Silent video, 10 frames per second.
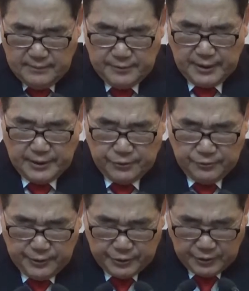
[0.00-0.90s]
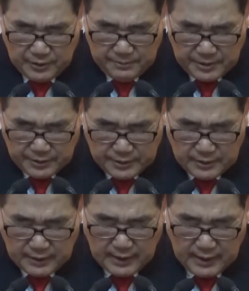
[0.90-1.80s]
우리 예수 그리스도를
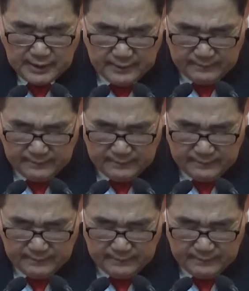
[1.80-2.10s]
믿었을 때